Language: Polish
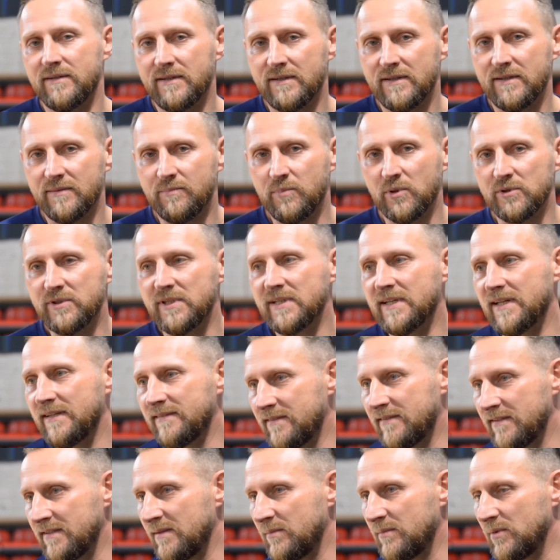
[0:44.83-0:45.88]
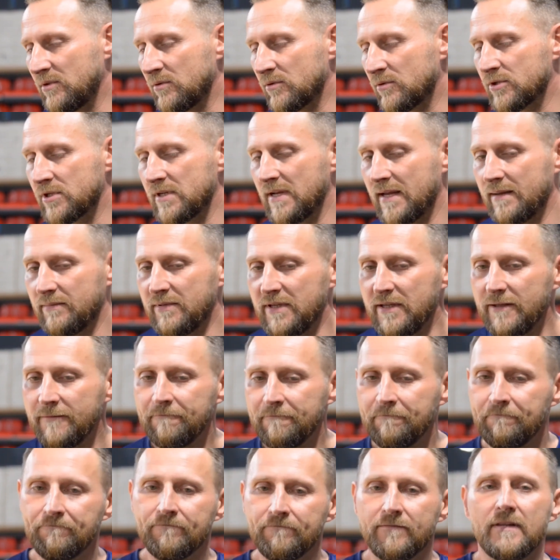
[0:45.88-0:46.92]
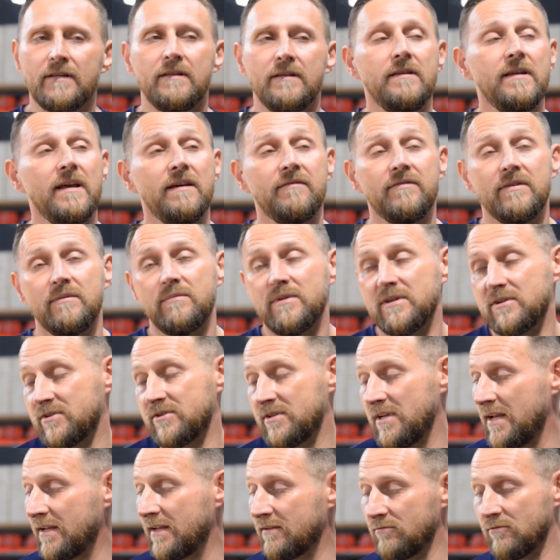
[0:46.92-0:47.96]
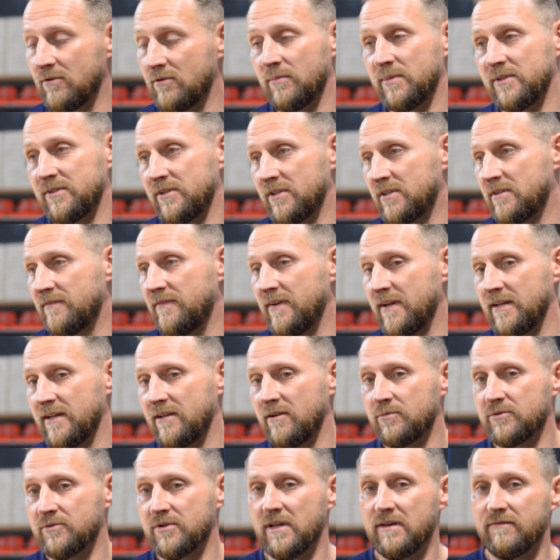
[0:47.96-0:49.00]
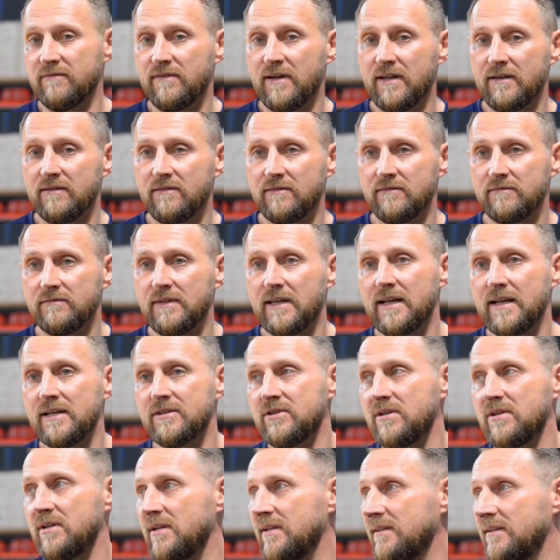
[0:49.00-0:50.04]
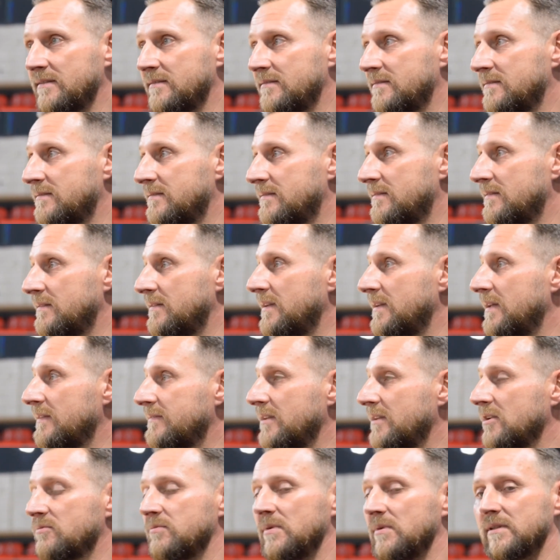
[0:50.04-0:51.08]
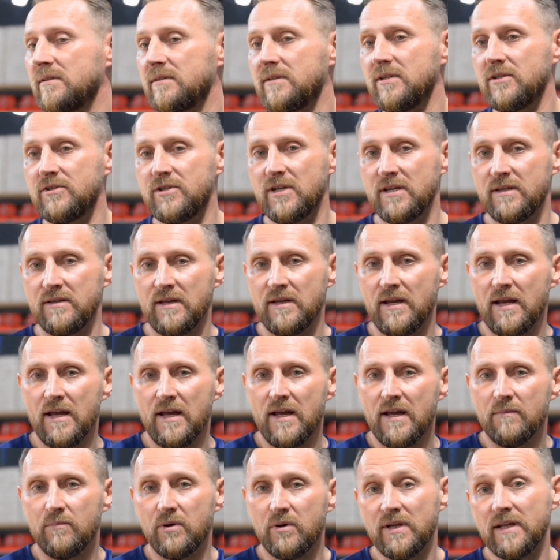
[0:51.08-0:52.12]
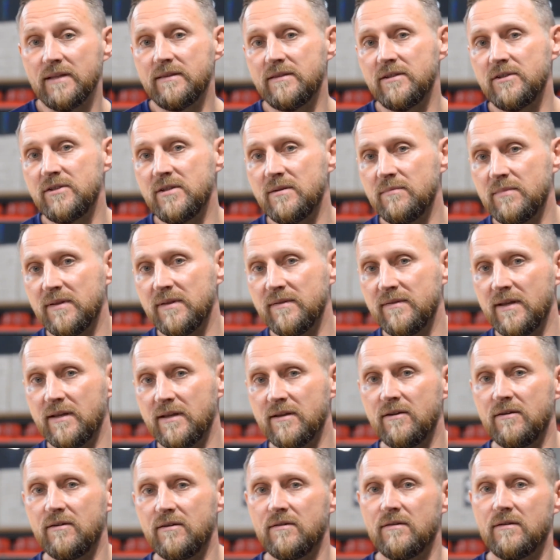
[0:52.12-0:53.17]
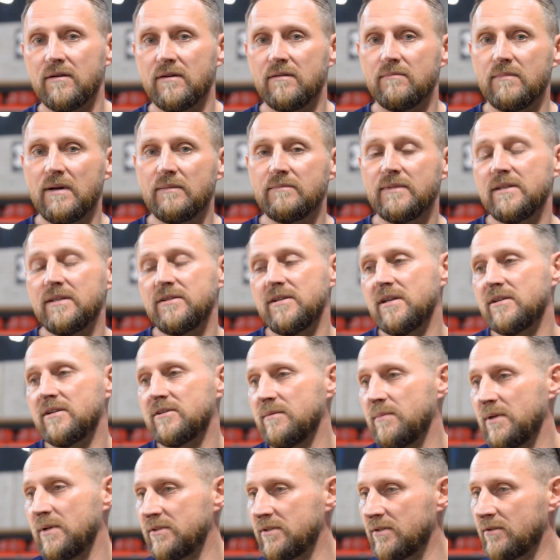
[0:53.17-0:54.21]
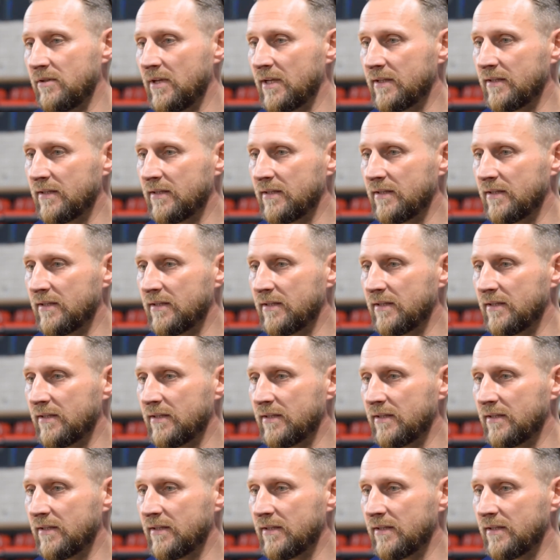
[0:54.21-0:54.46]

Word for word: e, potykać z innymi drużynami. Nie wiem jeszcze, jak długo będzie trwała jego przerwa. No, na razie jest, jesteśmy tydzień, ponad tydzień bez niego. Mam nadzieję, że będzie to jak